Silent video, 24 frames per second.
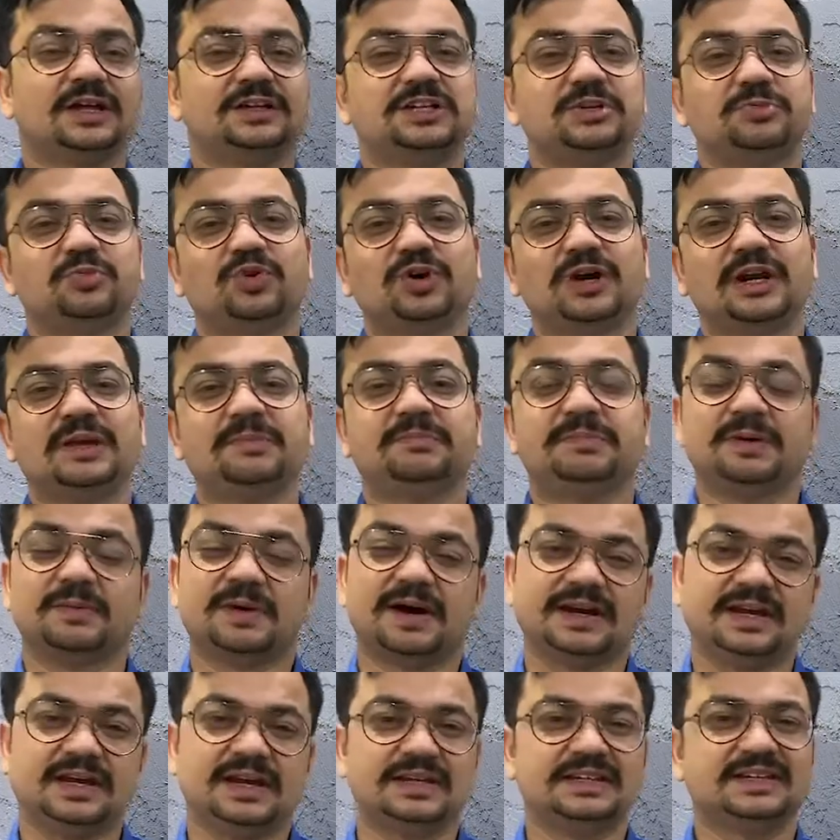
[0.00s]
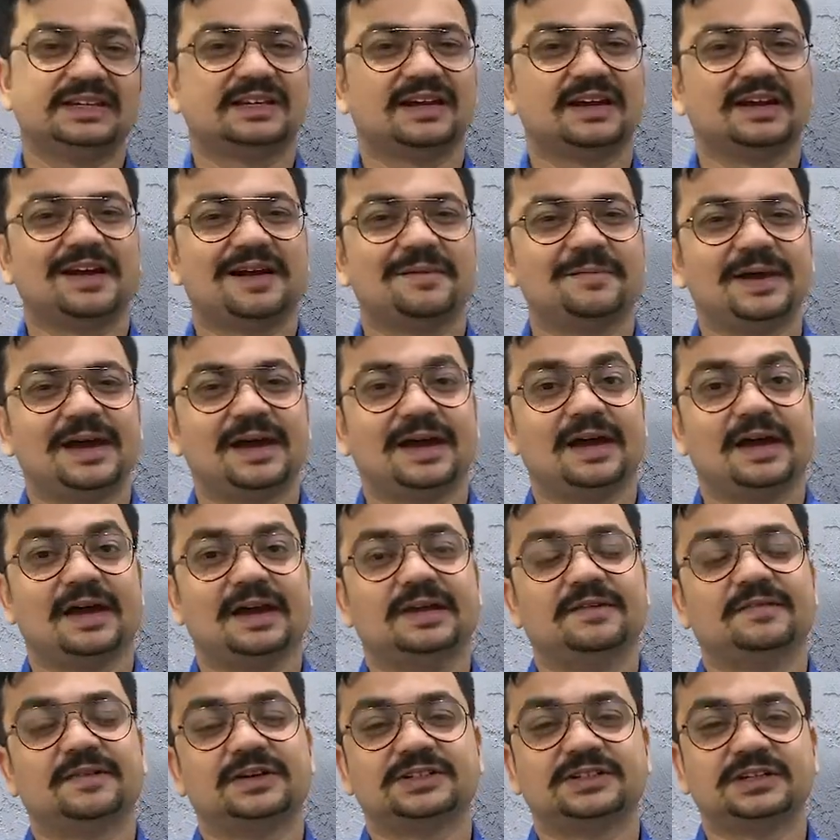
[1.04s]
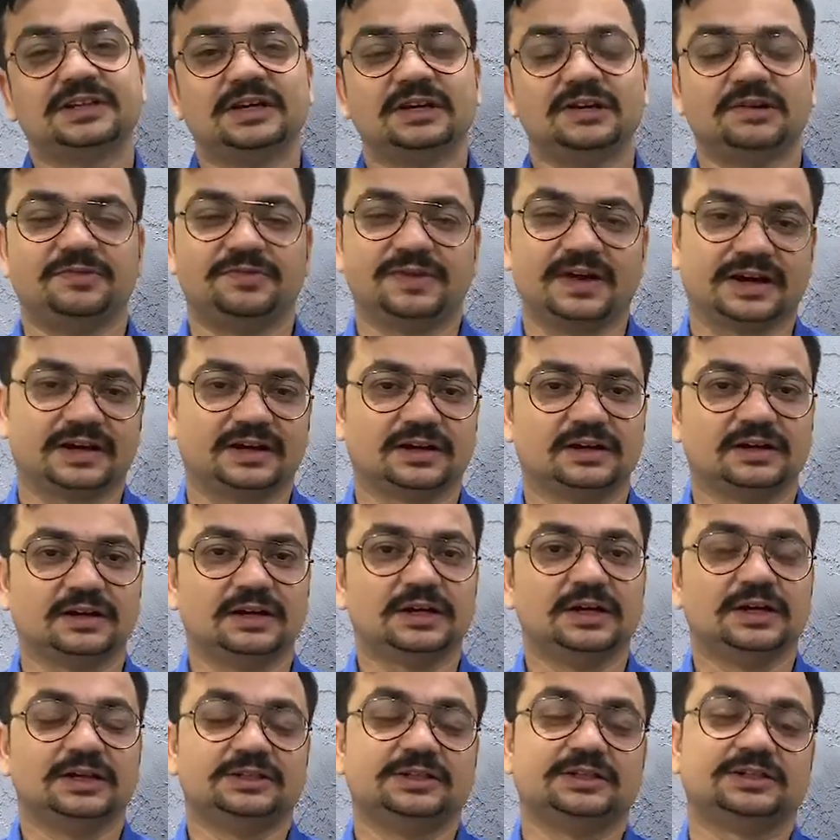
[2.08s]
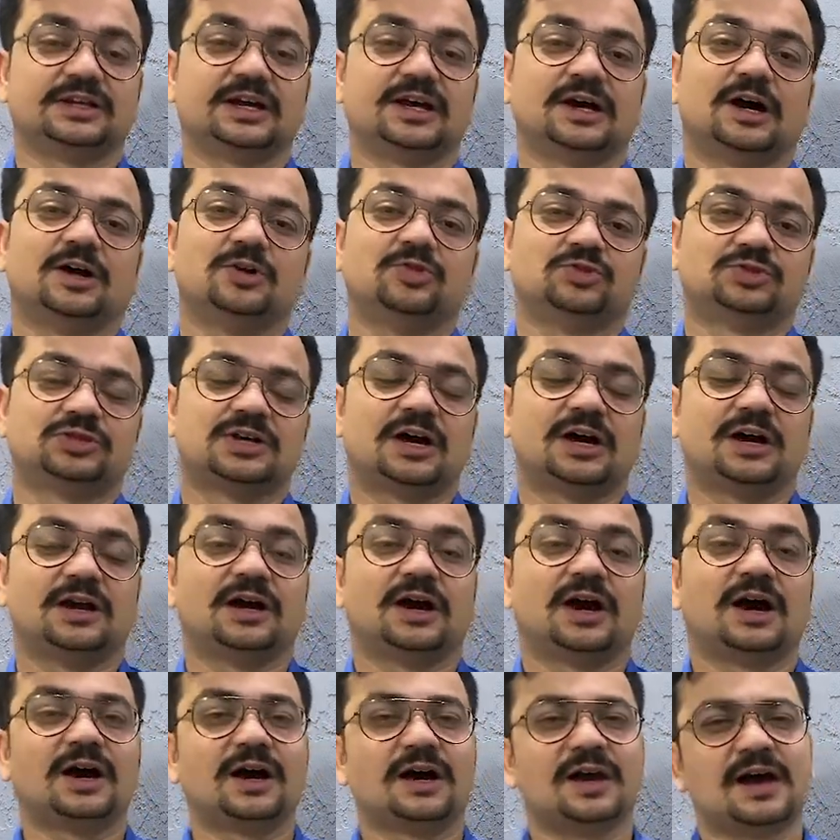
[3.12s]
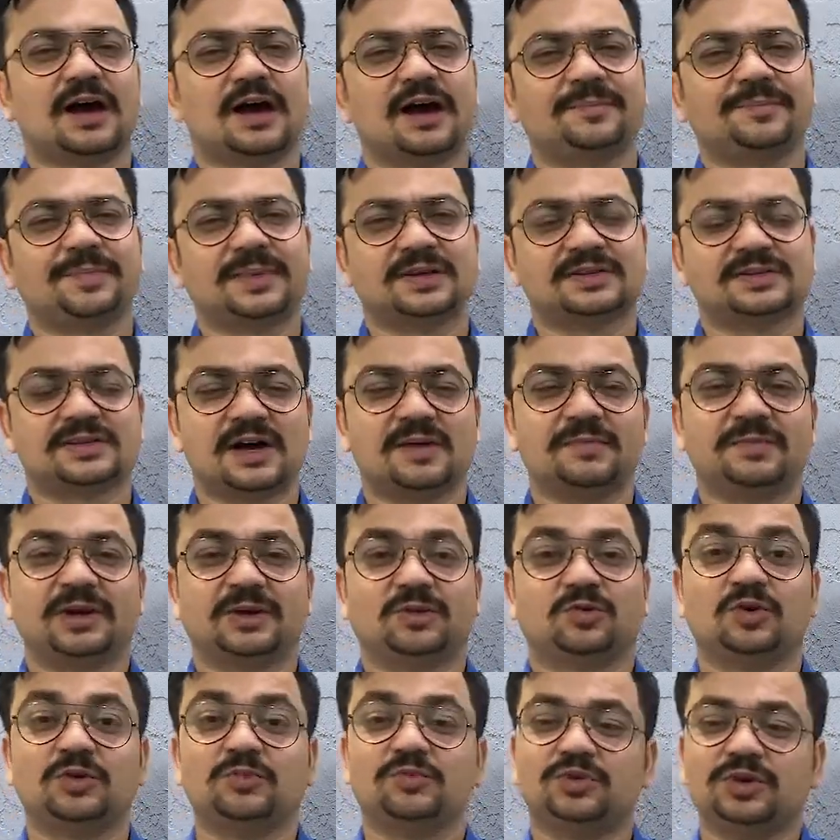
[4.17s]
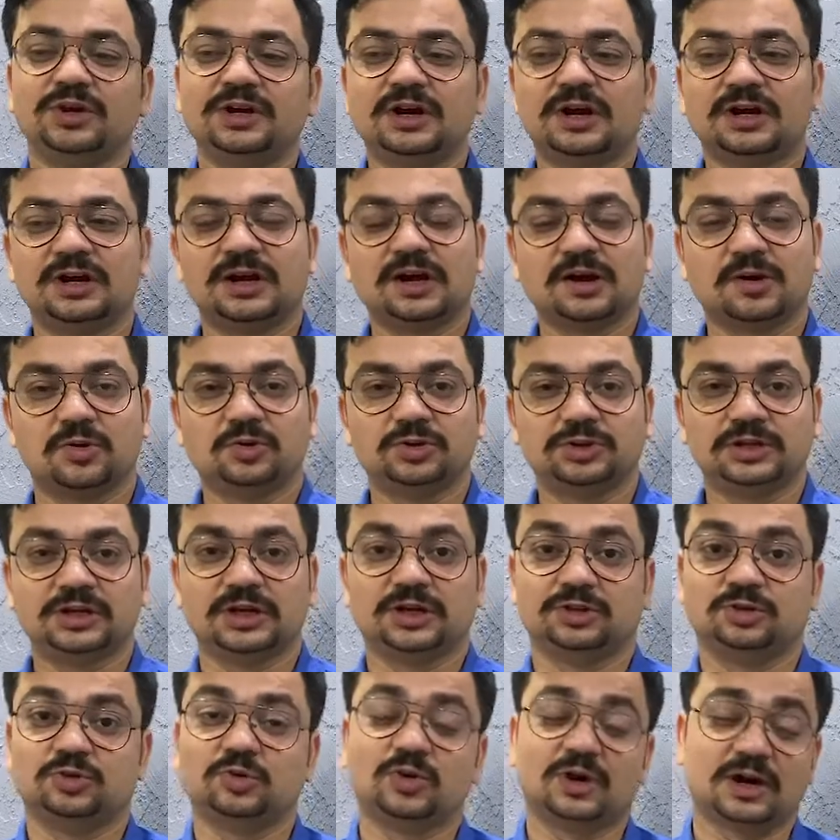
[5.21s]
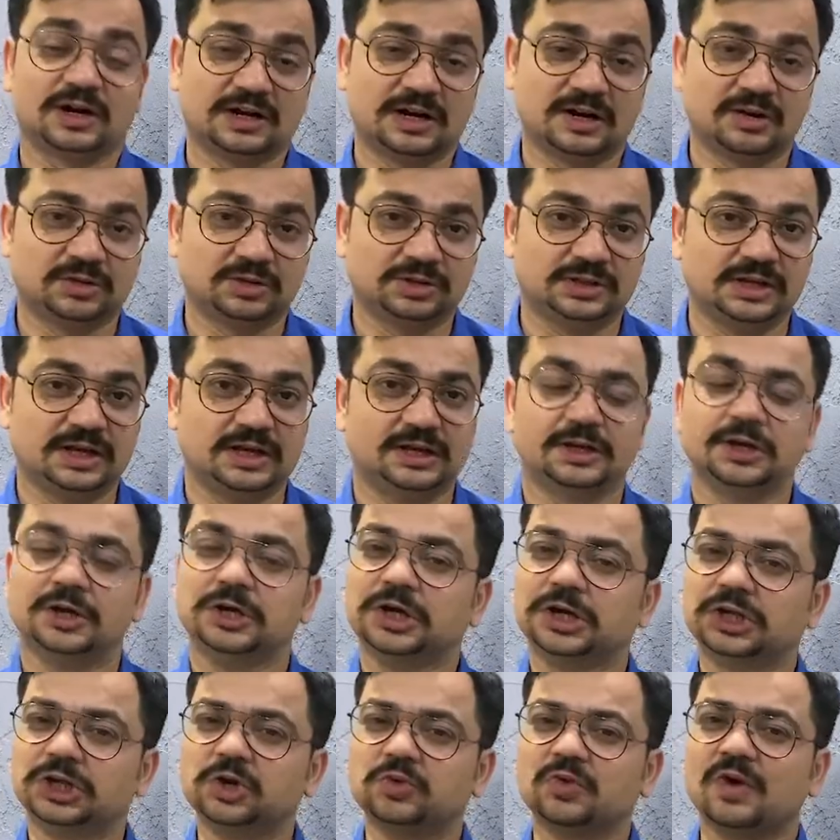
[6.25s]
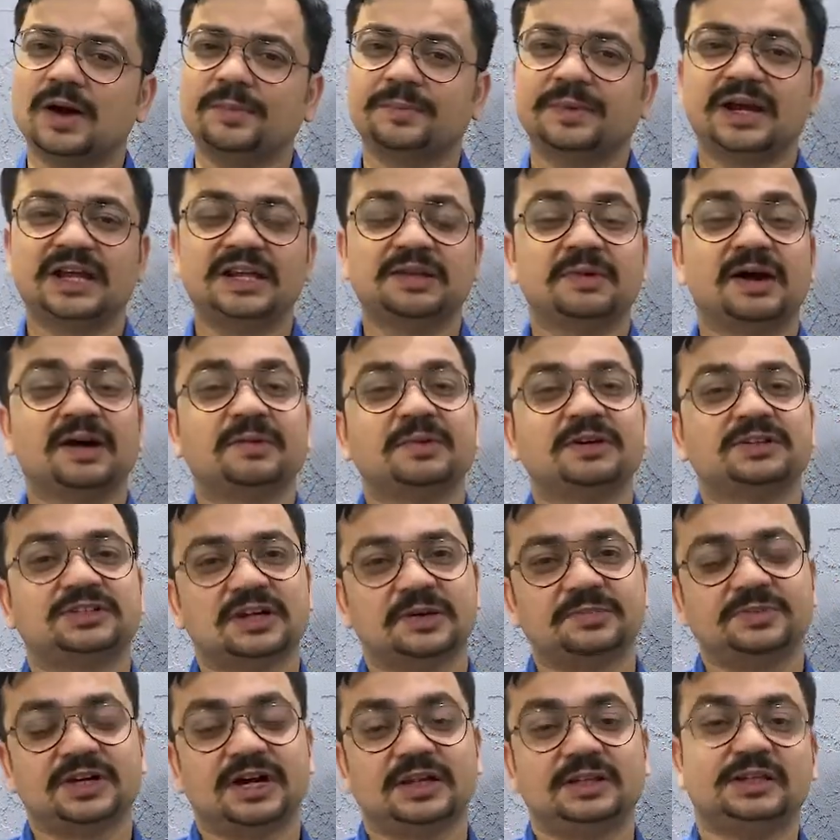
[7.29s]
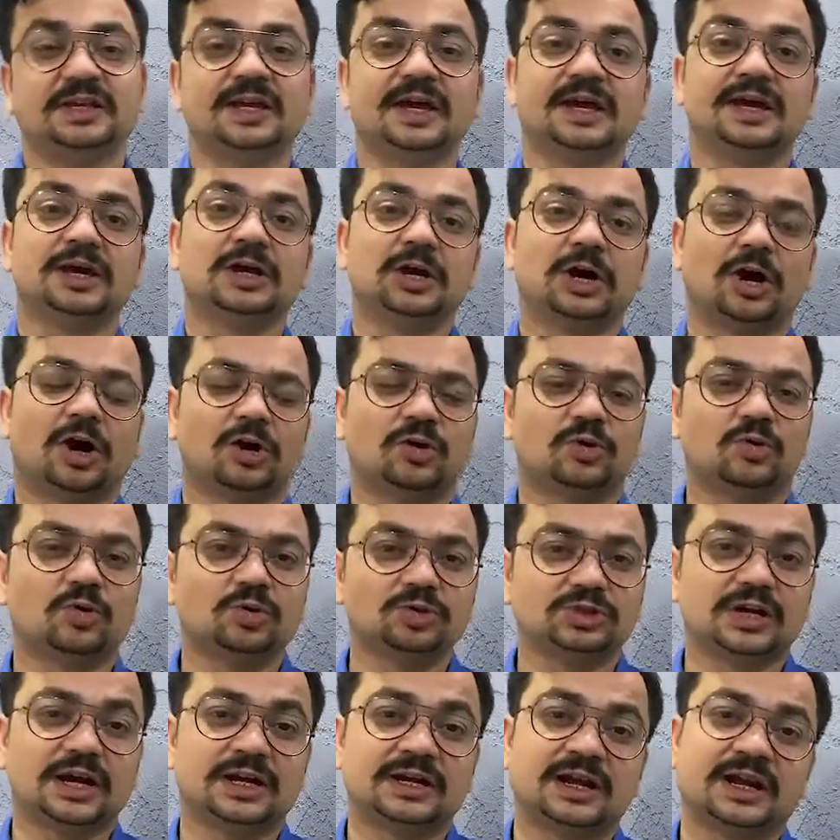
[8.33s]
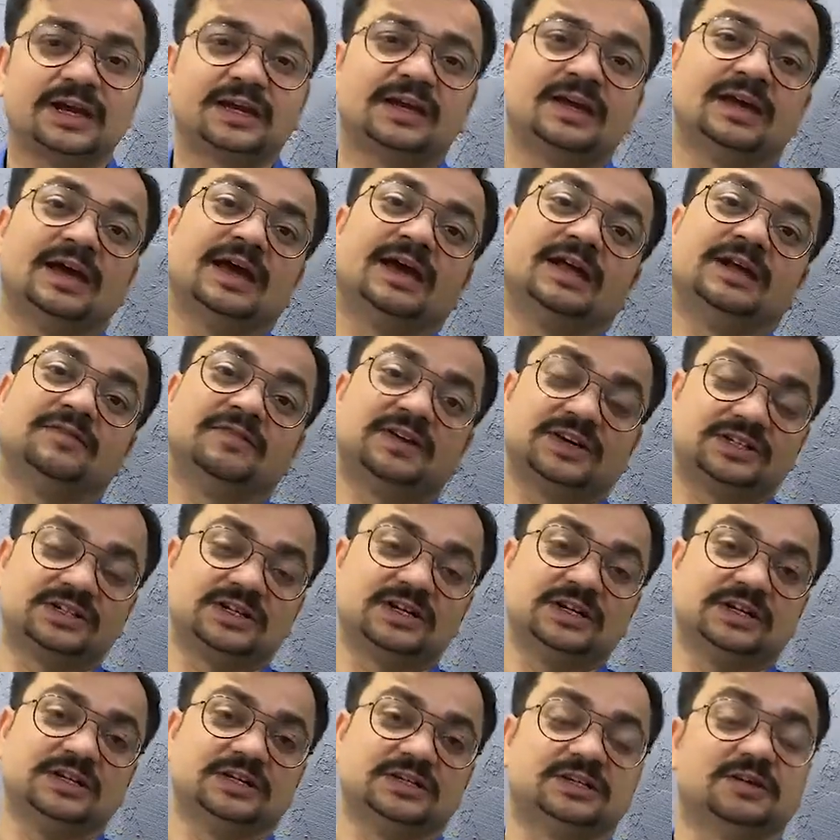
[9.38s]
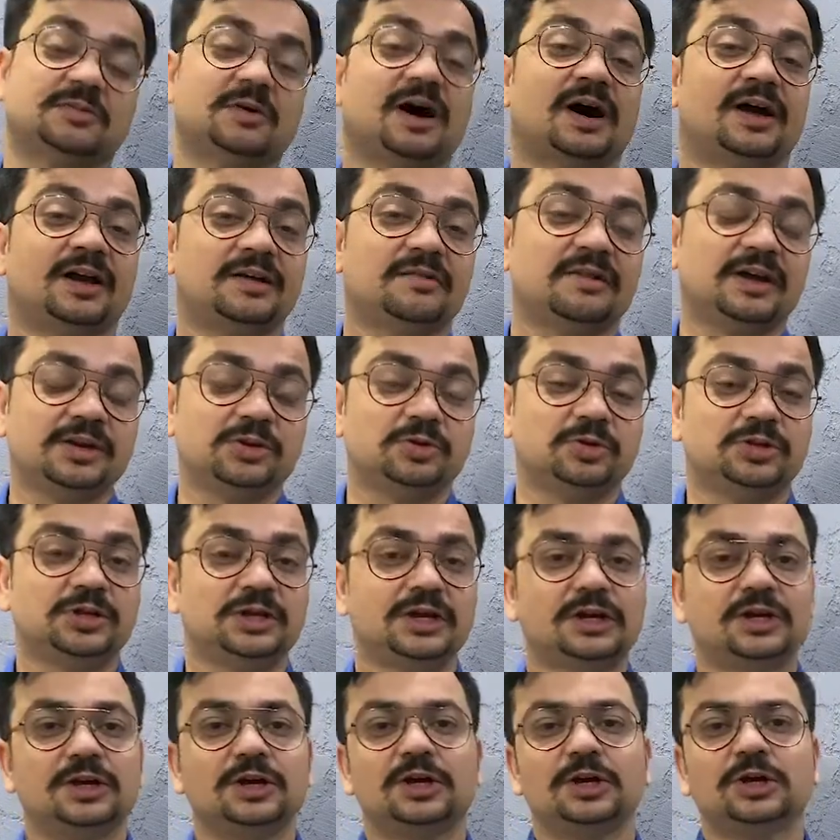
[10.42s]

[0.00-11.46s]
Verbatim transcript: अजीबोगरीब बीमारी है जिसका नाम है एनिवर्सरी इफेक्ट जिसके अनुसार अगर आपके सामने कोई बुरी घटना होती है दुर्घटना होती है तो वो आपके दिमाग में छप जाती है और उस घटना की एनिवर्सरी जब आने वाली होती है